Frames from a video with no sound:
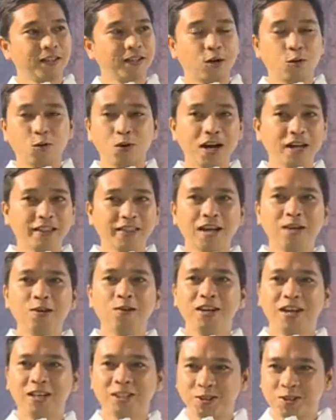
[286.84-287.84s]
Kung wala
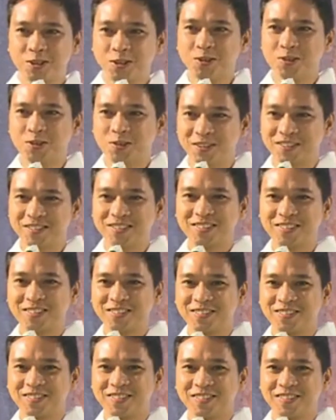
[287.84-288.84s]
tayong
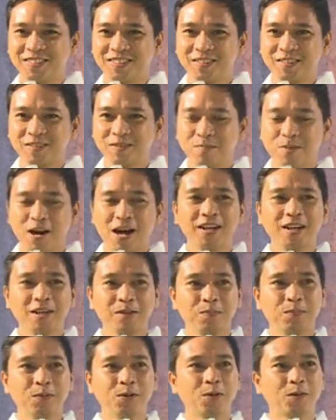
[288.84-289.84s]
excuse.
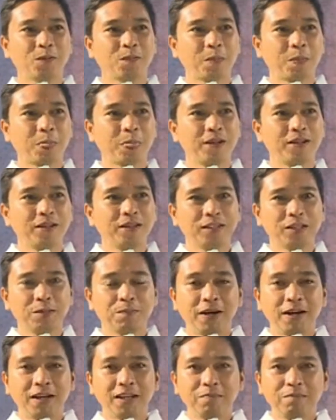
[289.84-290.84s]
Bakit po?
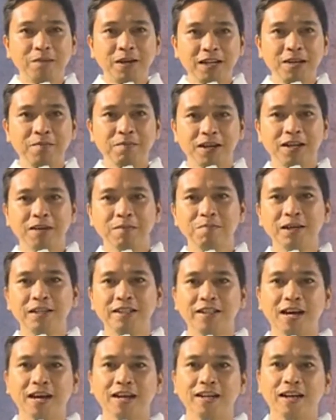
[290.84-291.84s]
Sapagkat bilang mga
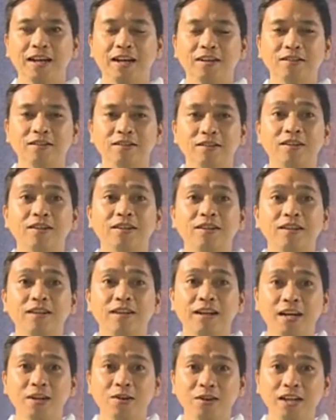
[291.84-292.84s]
binyagan,
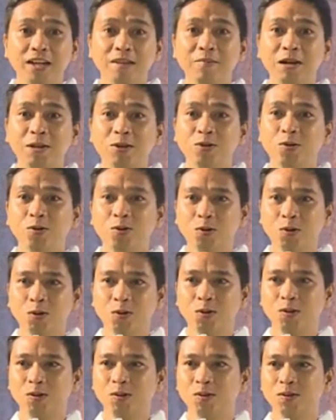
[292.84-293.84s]
kayo rin merong
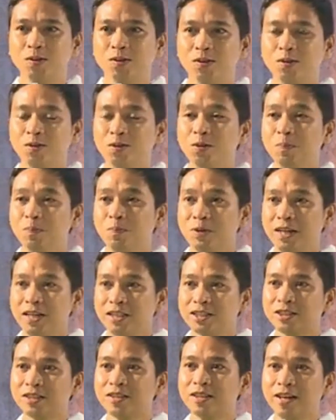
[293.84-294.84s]
role to
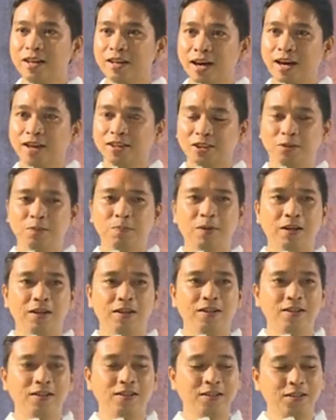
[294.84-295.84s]
preach the gospel
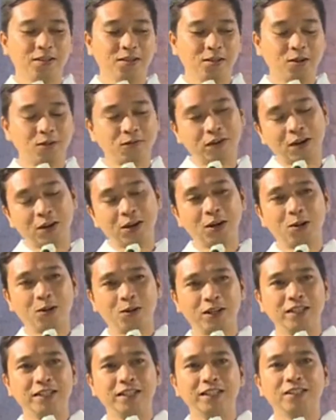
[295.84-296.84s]
of our
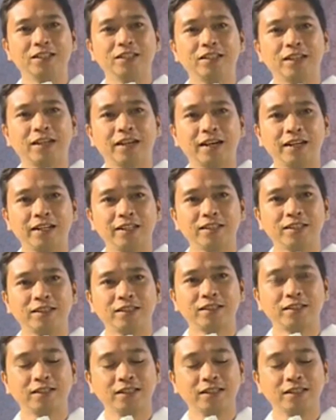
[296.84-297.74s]
Lord Jesus Christ.